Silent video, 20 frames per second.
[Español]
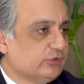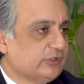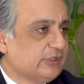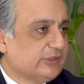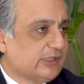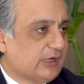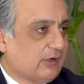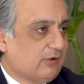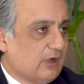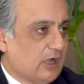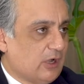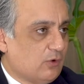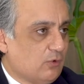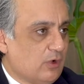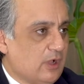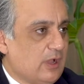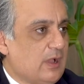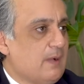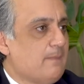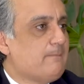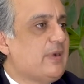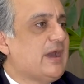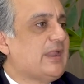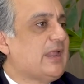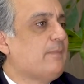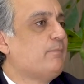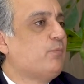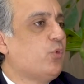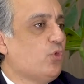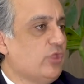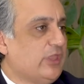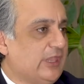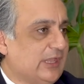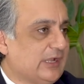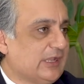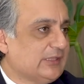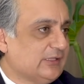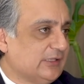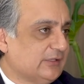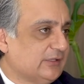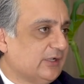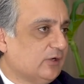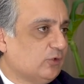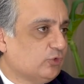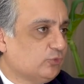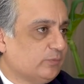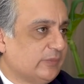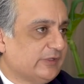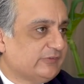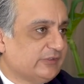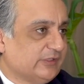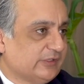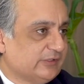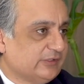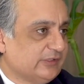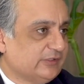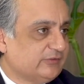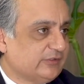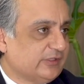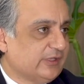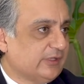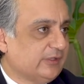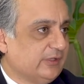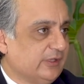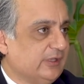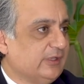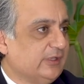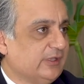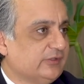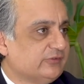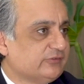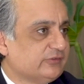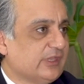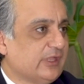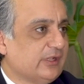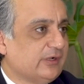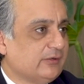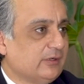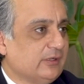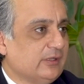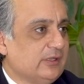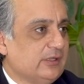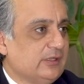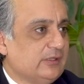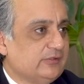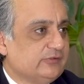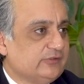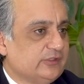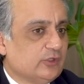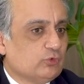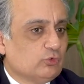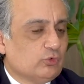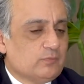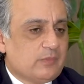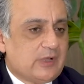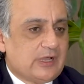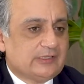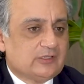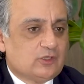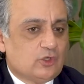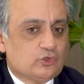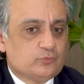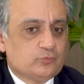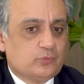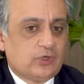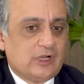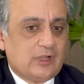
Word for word: de trabajo para poder atender los pacientes que están siendo impactados por